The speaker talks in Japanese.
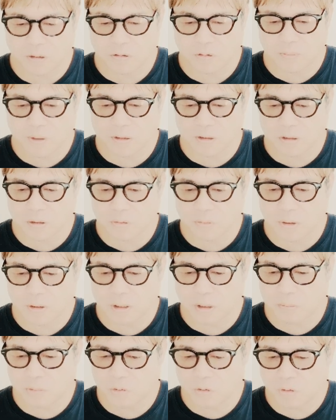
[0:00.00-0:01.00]
鉄板に加
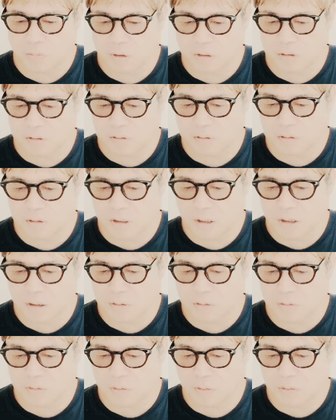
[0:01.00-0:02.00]
えタバコまで吸って
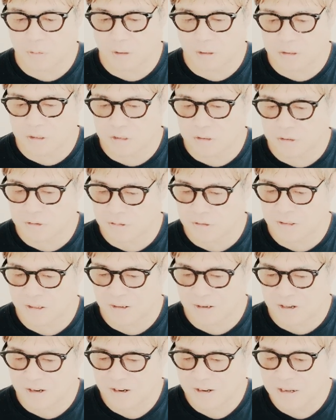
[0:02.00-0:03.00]
いるのが事実
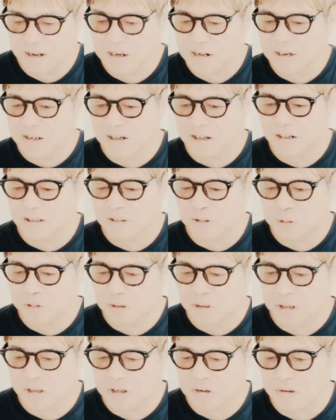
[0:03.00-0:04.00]
なら肝臓
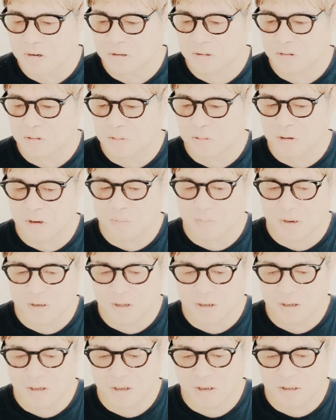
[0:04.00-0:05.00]
だけではなくこれま
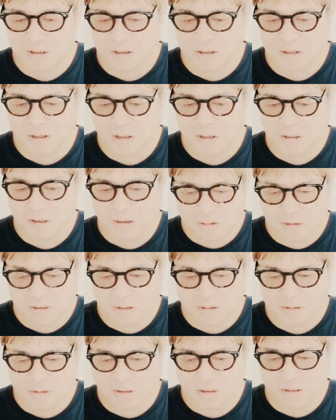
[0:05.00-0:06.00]
で平気で
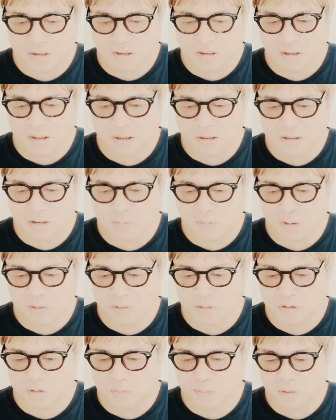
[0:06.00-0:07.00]
晒してきた自慢
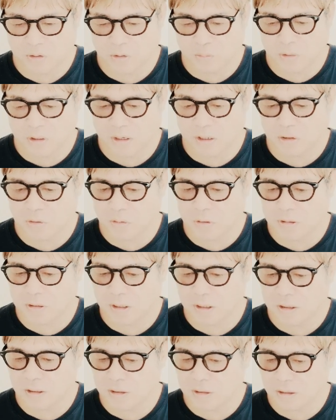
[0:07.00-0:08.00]
のすっぴんにも影響が
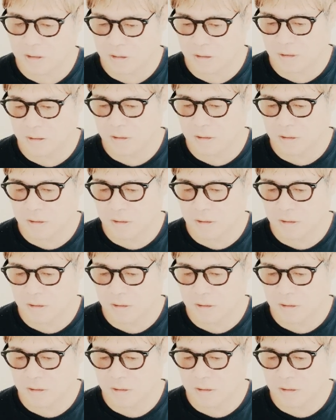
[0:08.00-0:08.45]
出かねない